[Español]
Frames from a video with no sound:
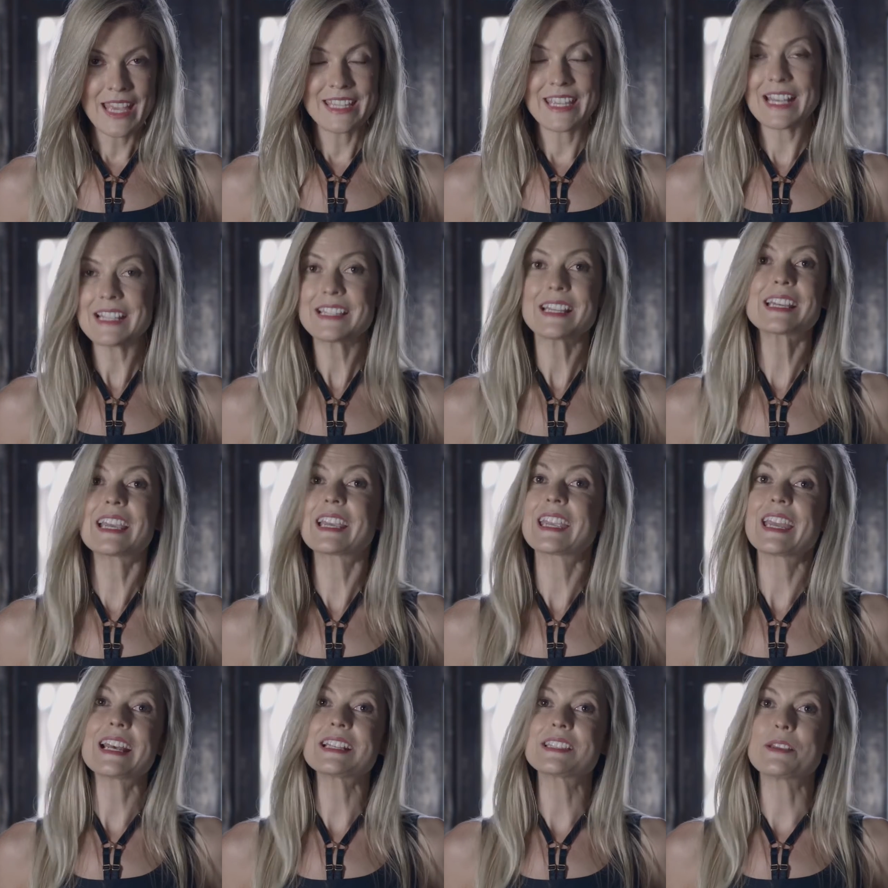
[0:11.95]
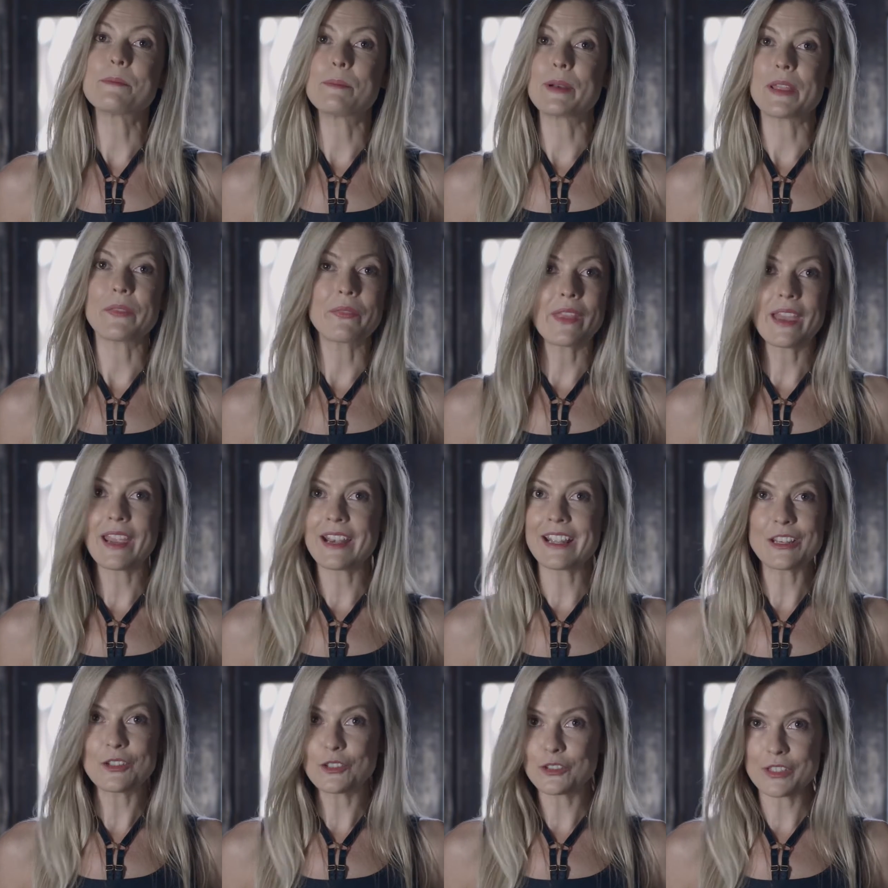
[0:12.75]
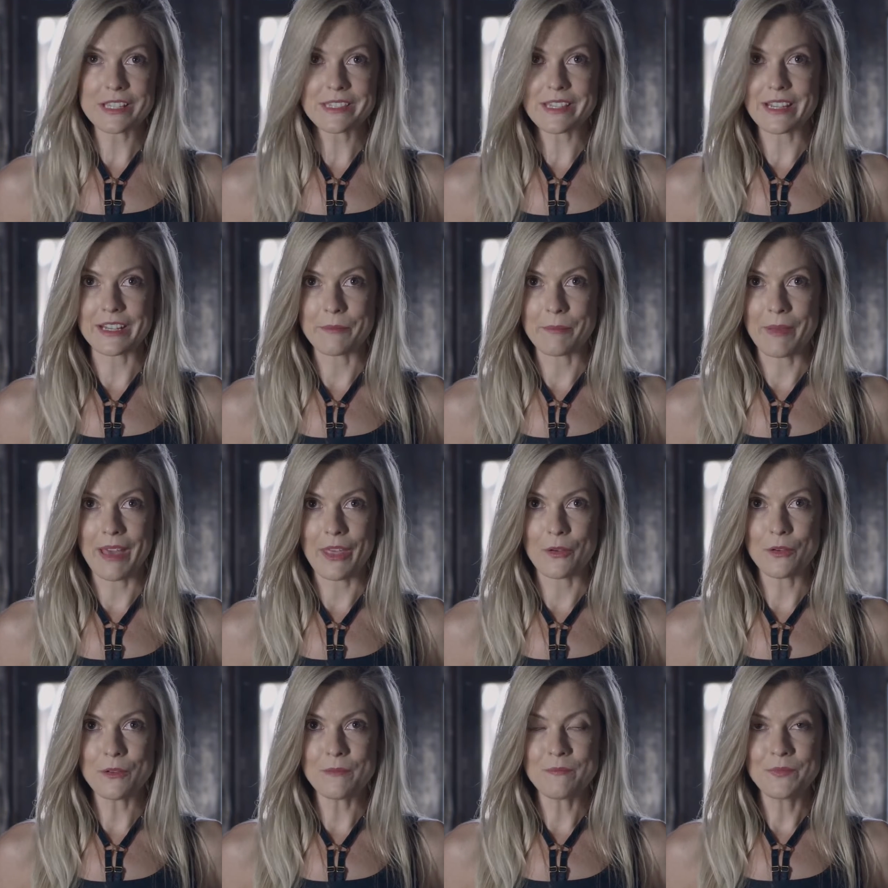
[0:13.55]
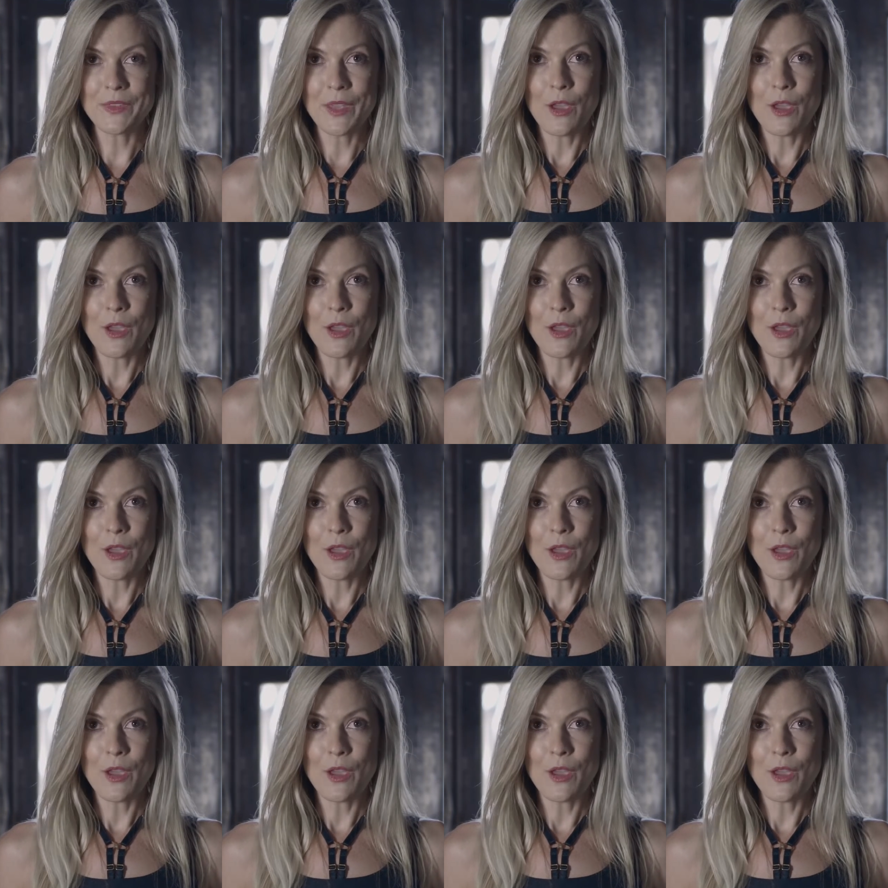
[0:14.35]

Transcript: Ya sea que quieras emprender y no te has animado,